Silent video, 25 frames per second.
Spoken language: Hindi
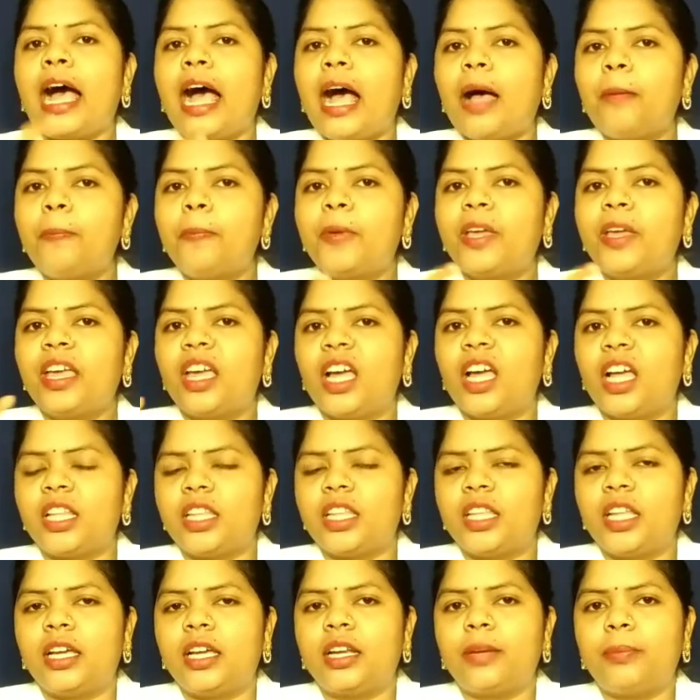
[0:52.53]
आपके
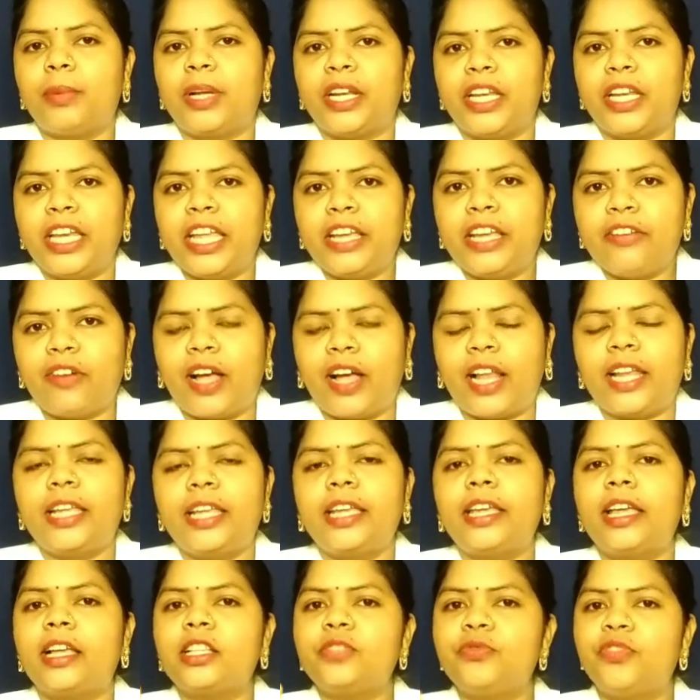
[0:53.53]
अंदर बनने वाले
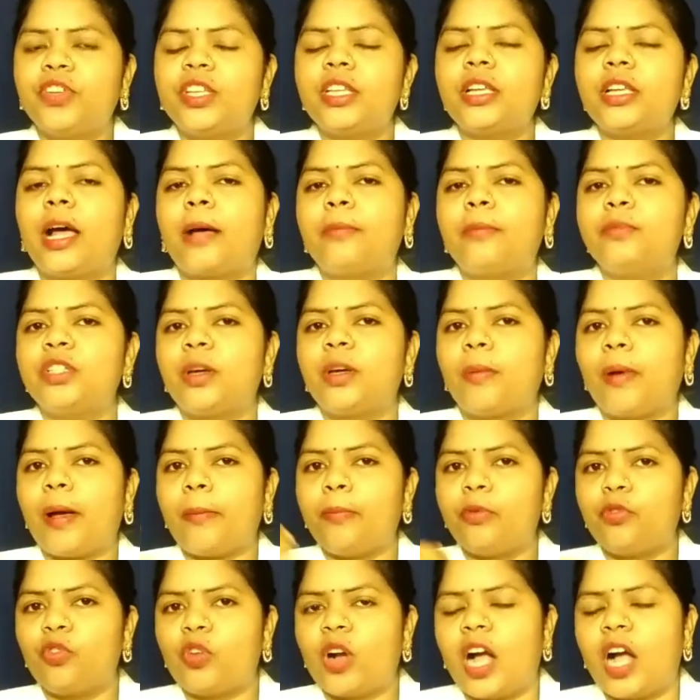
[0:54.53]
या फिर अब जब
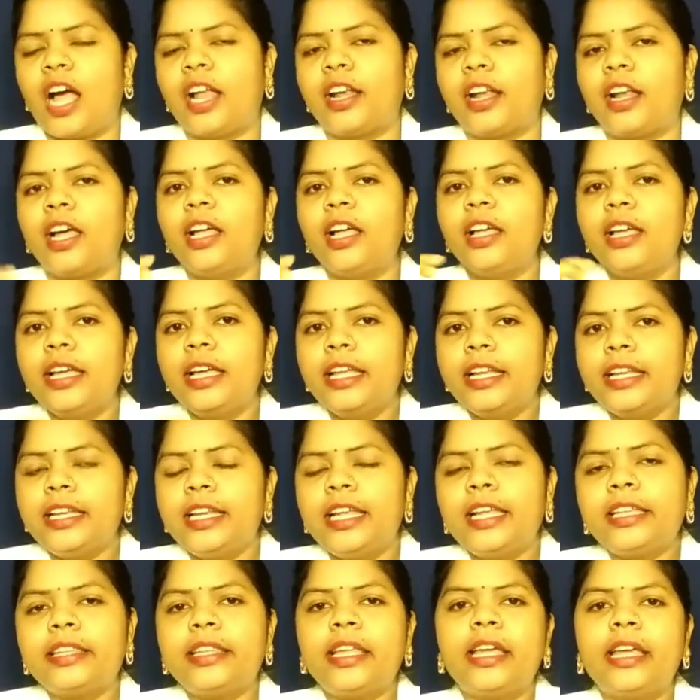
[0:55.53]
आप वो खाना
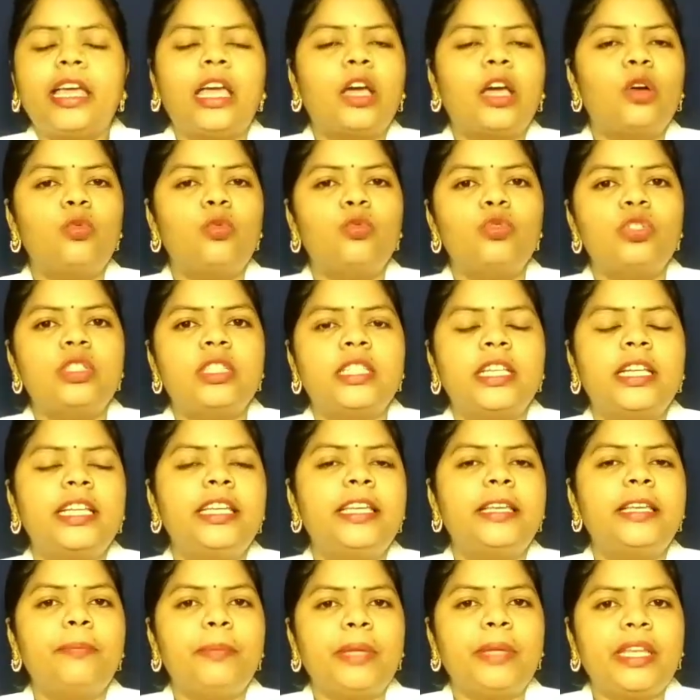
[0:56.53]
लेते हैं उससे
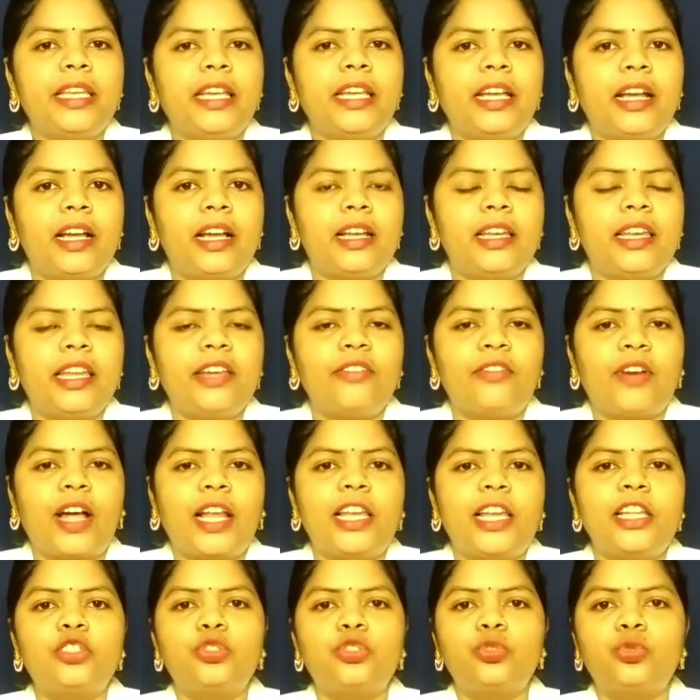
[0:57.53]
निकलने
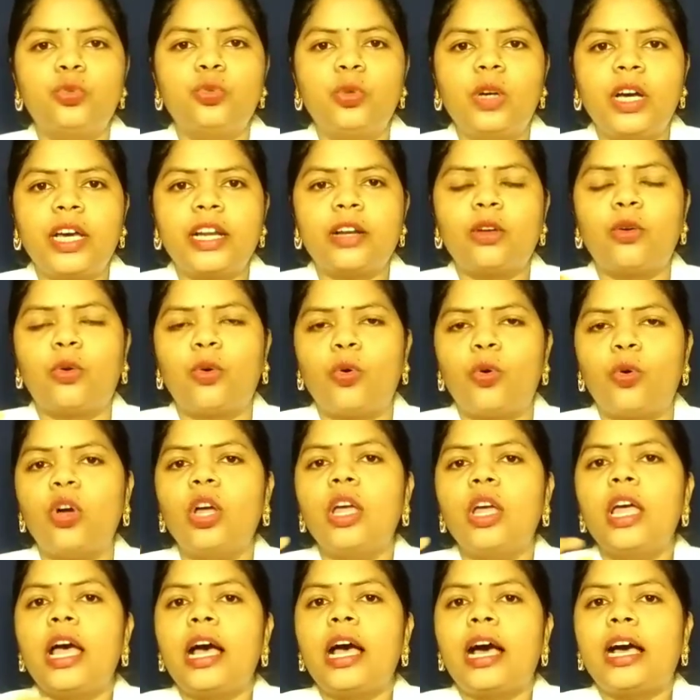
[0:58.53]
वाले शुगर को
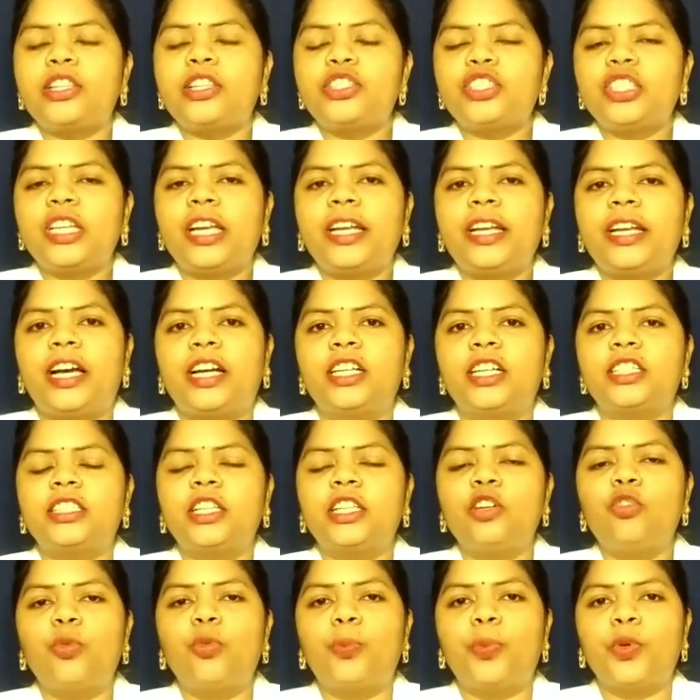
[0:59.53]
अच्छे ढंग
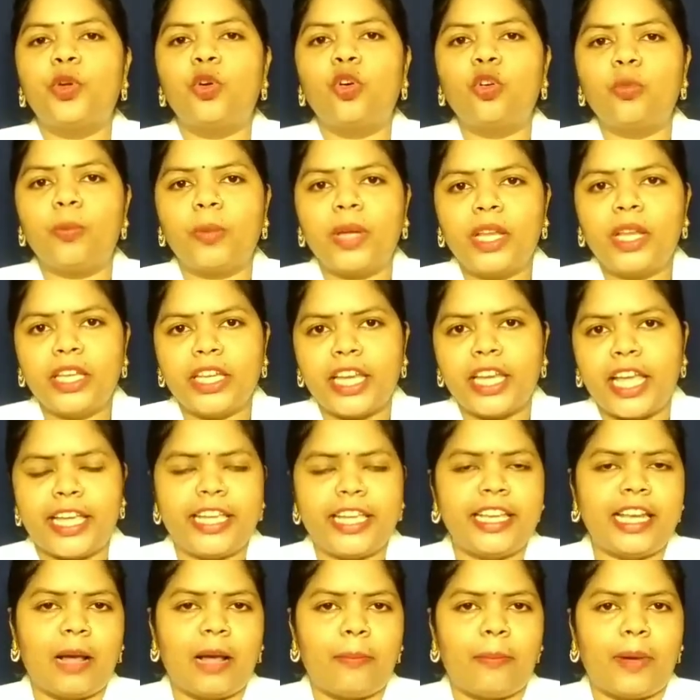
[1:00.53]
से उपयोग में
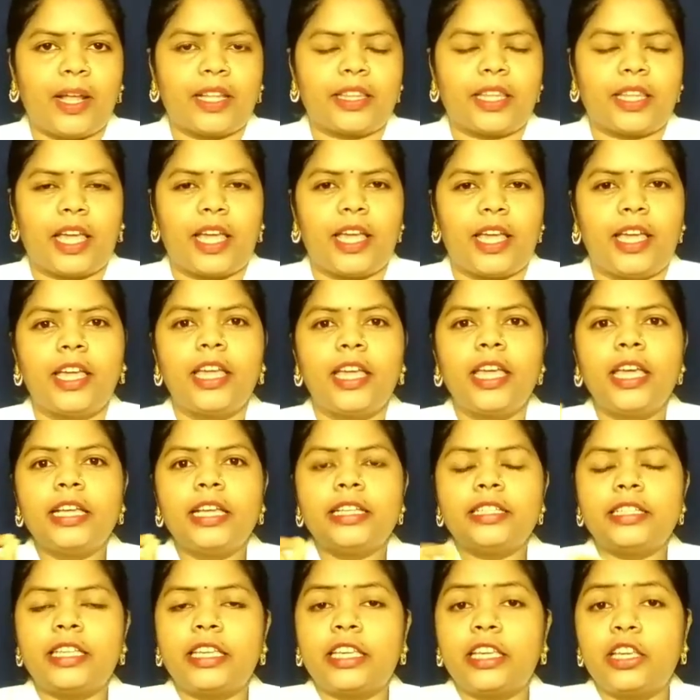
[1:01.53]
नहीं ला पाता है
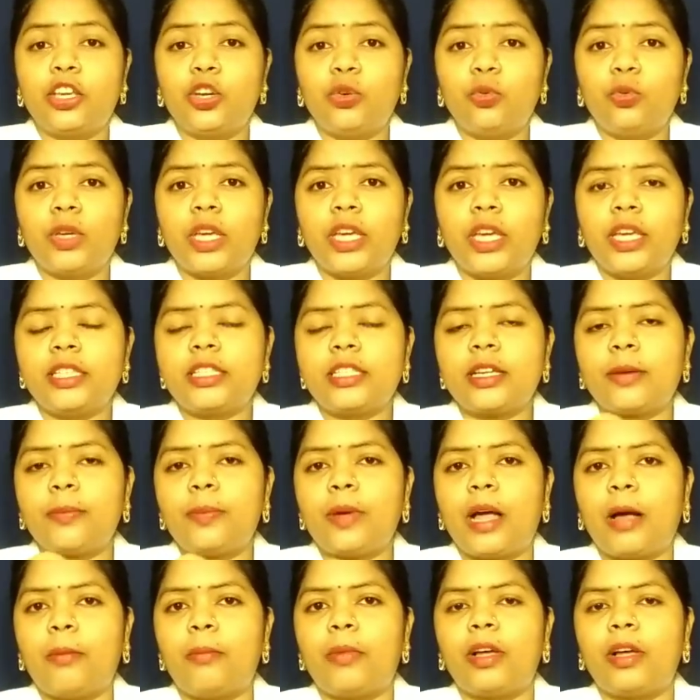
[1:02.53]
क्योंकि जब
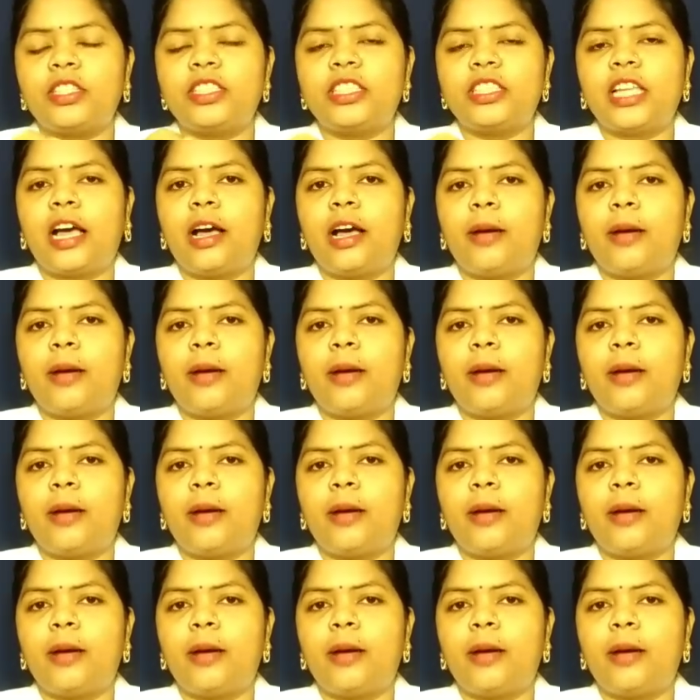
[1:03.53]
हम ना